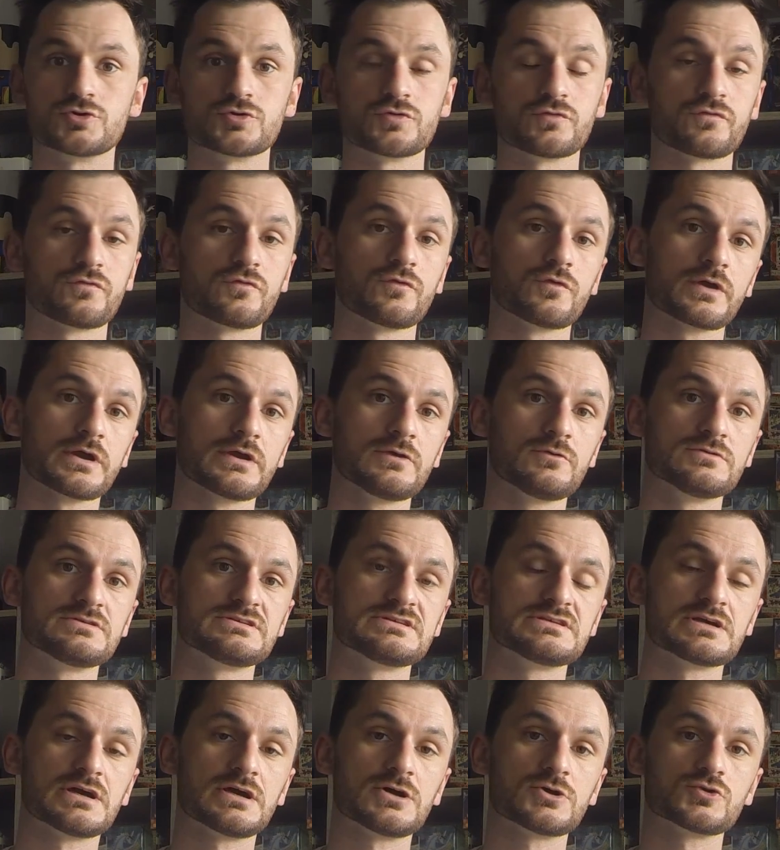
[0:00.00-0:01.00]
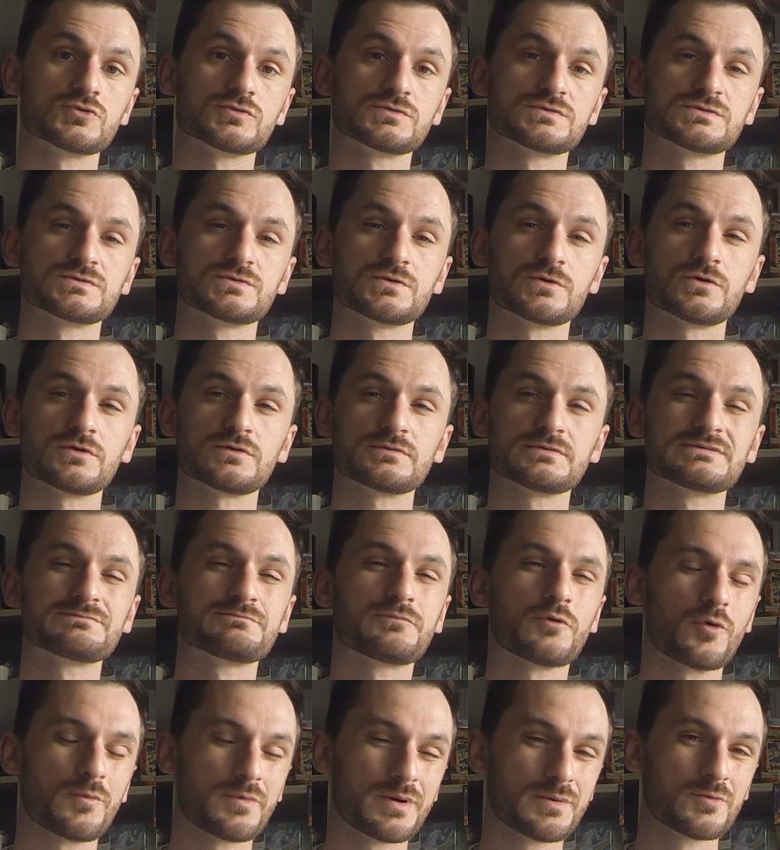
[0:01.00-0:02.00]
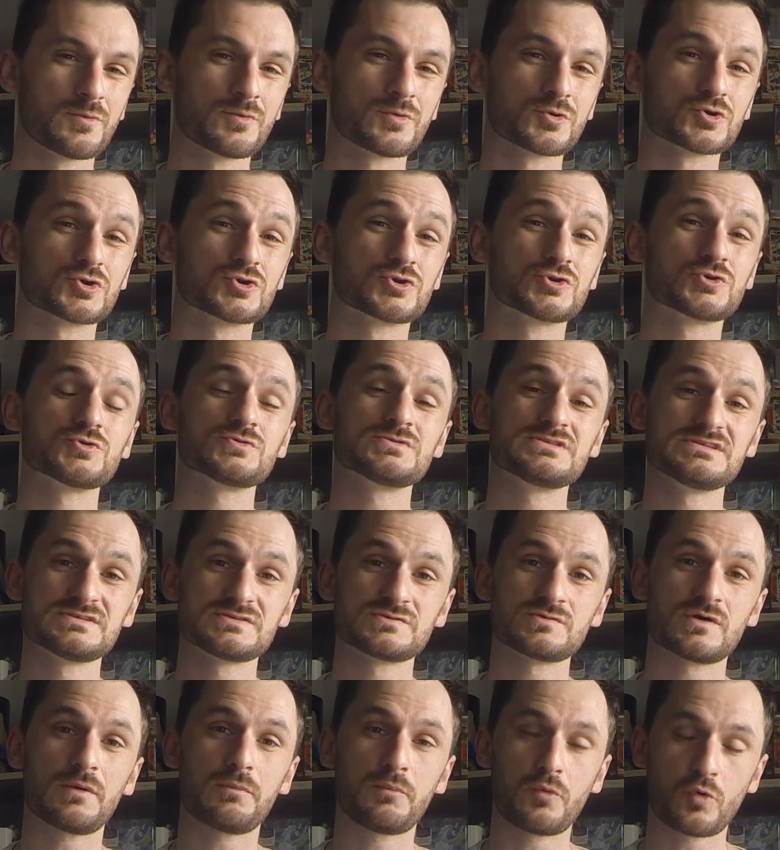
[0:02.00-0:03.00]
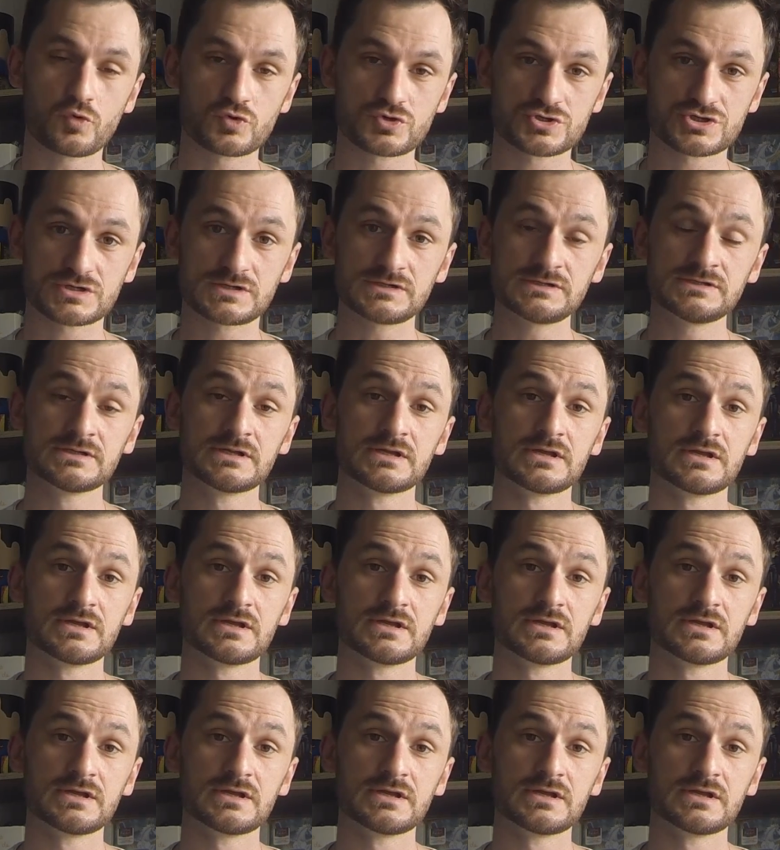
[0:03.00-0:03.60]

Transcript: je ferai le tirage au sort probablement jeudi soir prochain.